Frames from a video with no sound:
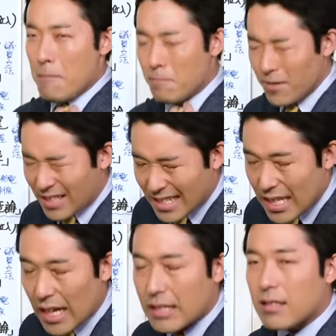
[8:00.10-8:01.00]
む
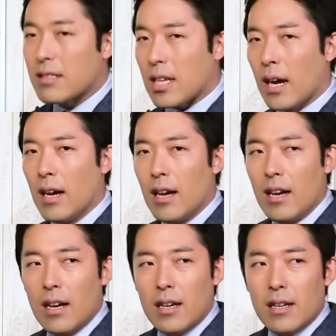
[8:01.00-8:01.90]
ちゃくちゃ
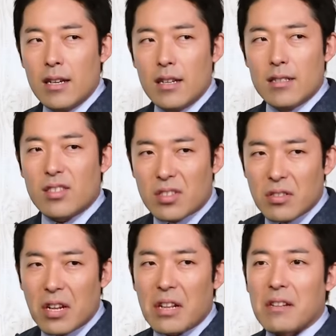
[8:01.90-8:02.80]

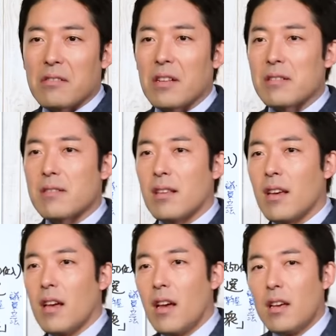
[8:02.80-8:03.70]
スリリングなんで
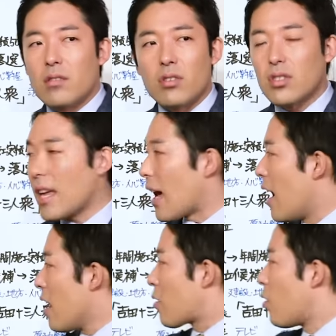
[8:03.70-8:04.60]
すそして
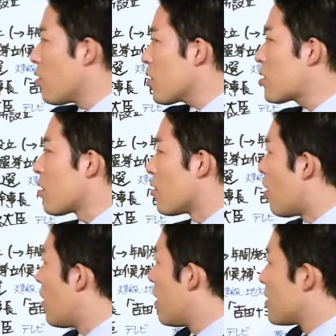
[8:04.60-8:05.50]
この人
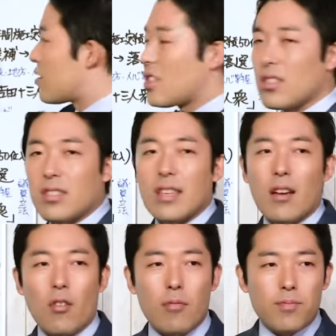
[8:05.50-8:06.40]
の人
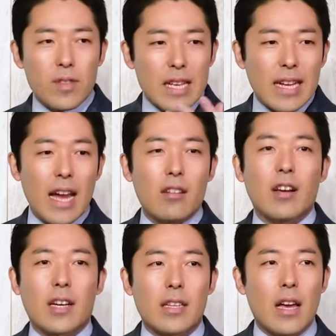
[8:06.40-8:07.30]
生を振り返る
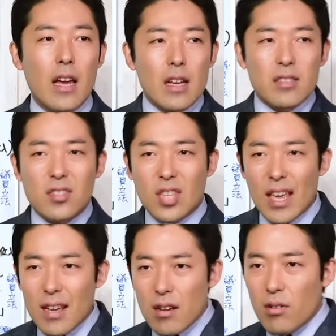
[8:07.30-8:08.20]
だけで
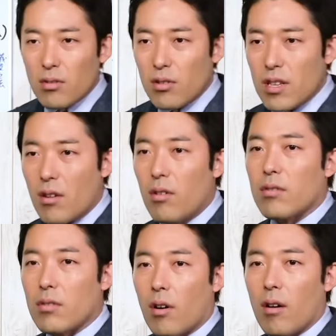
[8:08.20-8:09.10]
戦後の日
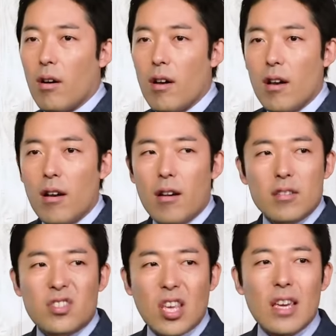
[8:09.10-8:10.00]
本の
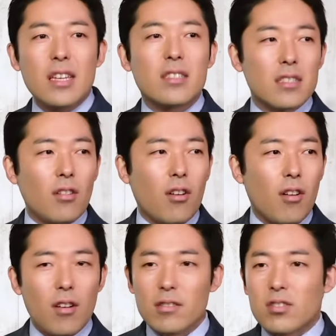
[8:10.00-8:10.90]
政治の
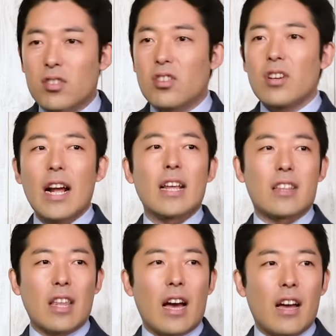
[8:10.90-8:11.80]
作られ
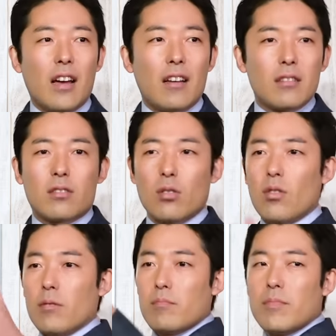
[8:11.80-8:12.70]
たそ
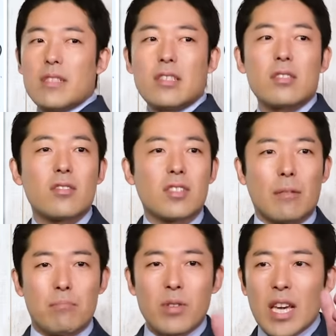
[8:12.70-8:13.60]
の道筋
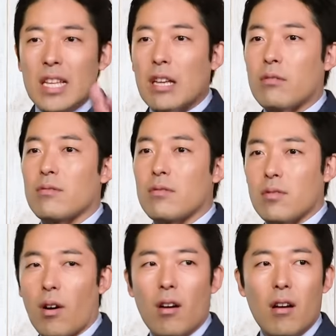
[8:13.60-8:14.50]
が見えてくんです
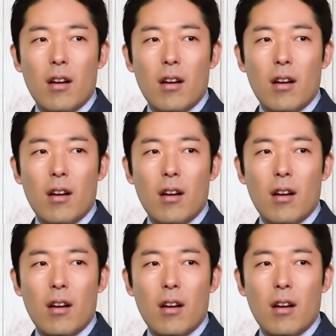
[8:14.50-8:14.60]
よ